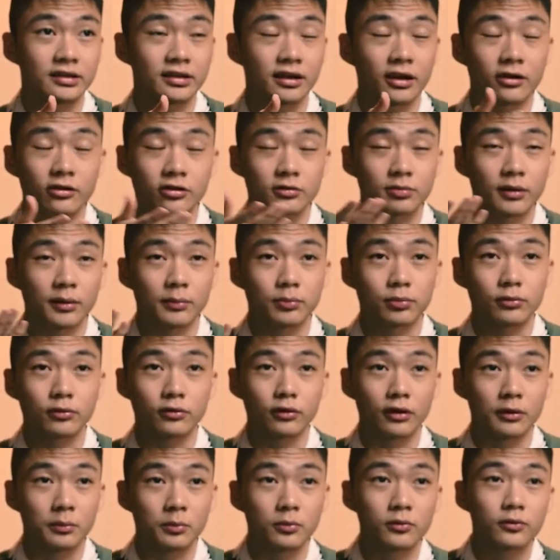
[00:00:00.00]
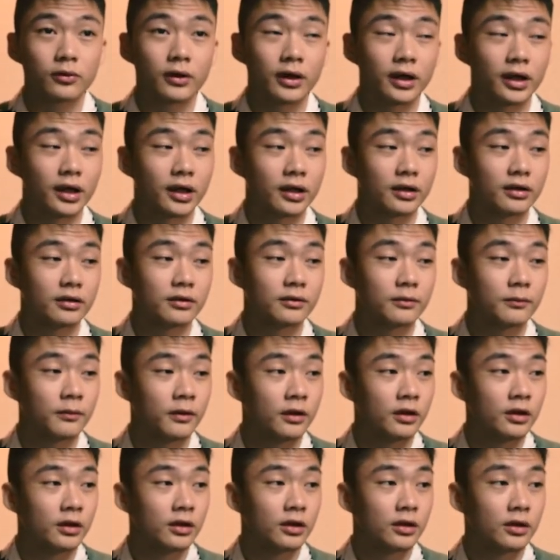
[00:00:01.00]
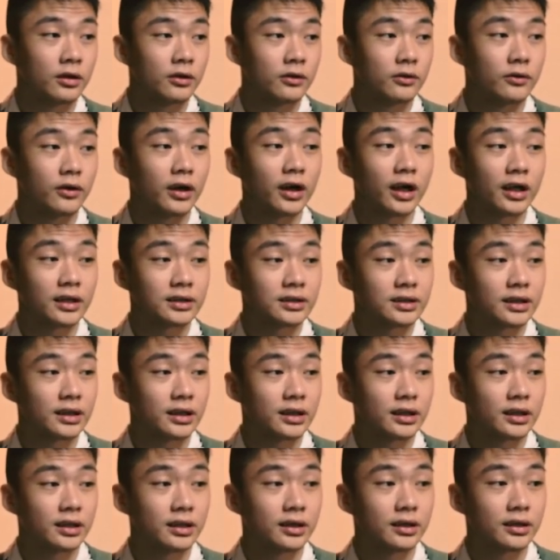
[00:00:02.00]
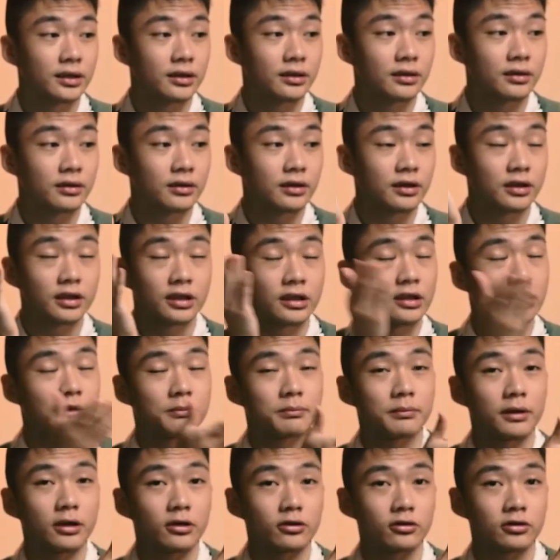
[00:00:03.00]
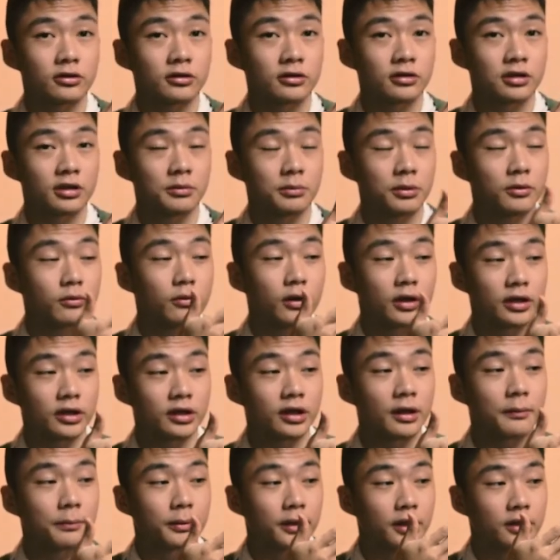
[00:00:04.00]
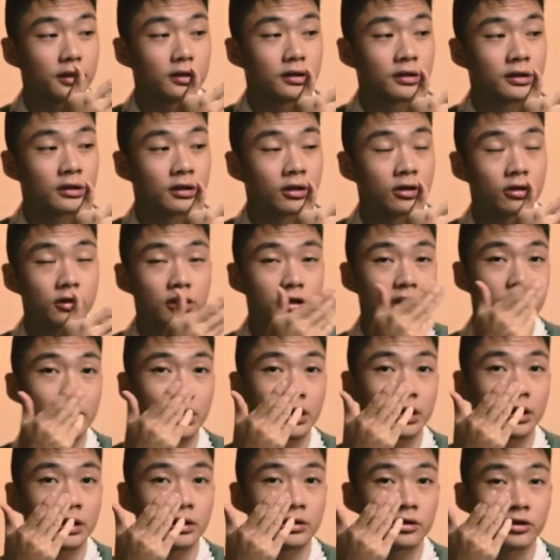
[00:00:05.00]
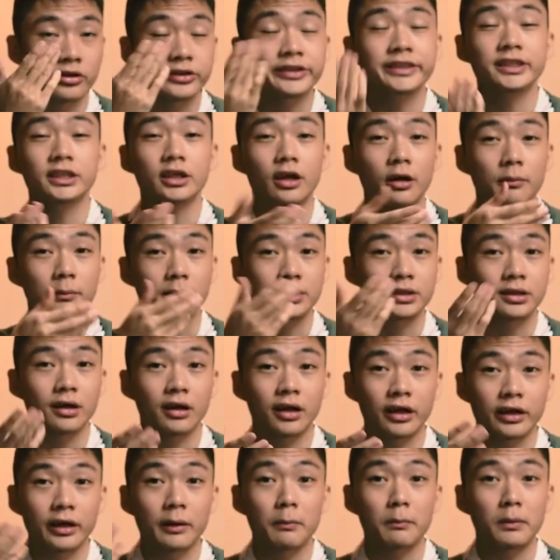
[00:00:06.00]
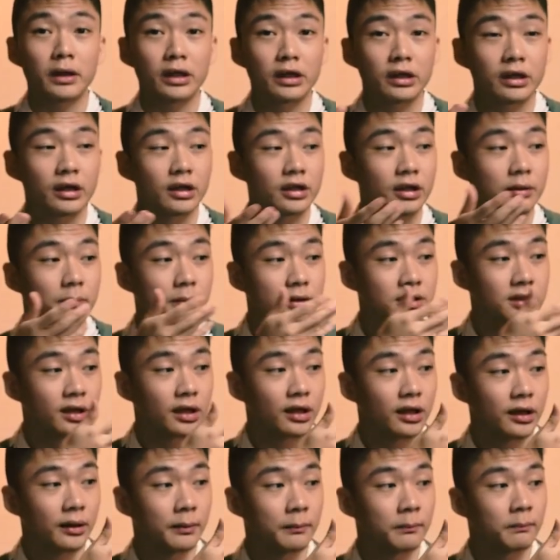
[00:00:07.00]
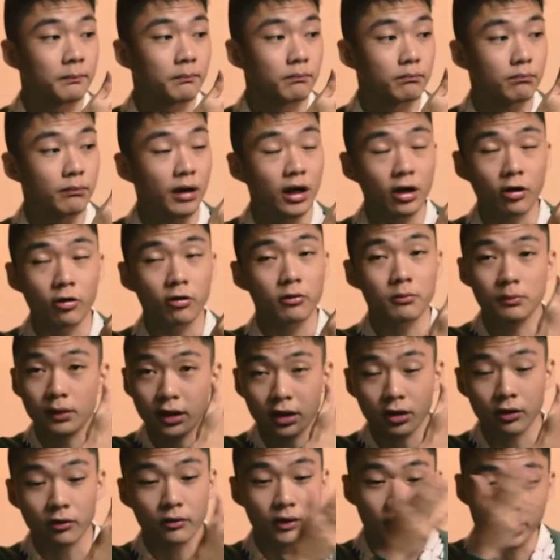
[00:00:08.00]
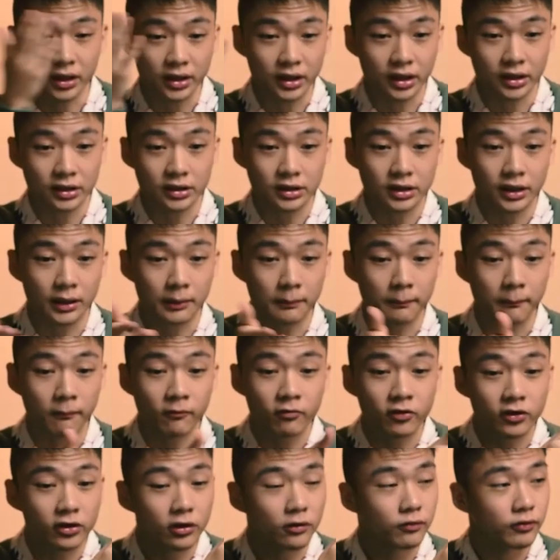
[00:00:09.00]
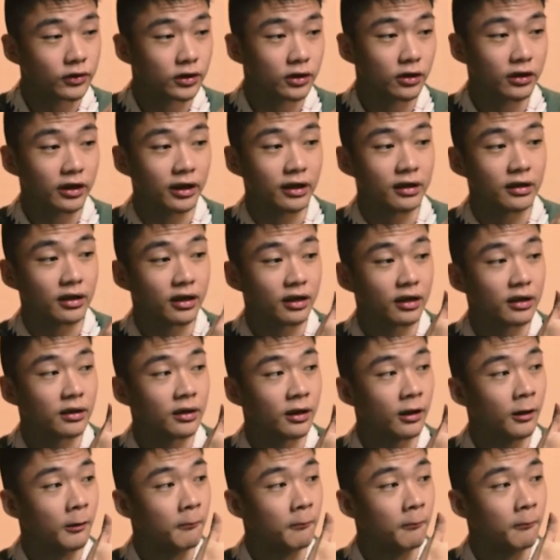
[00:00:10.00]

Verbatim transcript: 150 ribuan gua rasa ini mouse lebih worth it apalagi kalau kita consider masalah gamingnya dan masalah makro-makroan tadi dan fitur-fitur yang